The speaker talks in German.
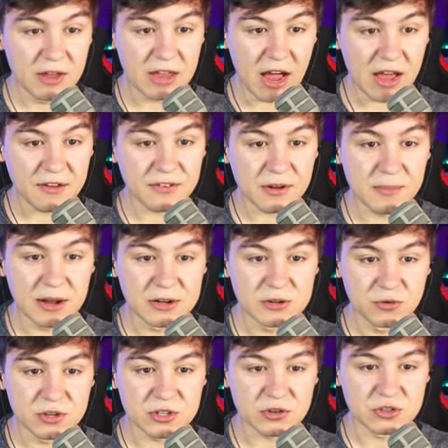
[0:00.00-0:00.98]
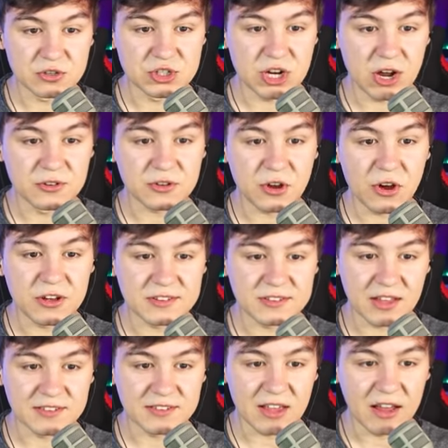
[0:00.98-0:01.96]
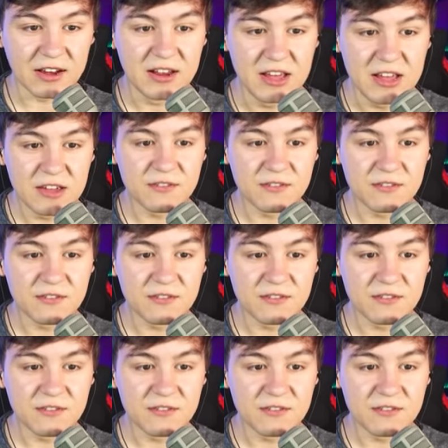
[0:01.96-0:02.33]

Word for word: hier einfach mal durch und schaut euch das an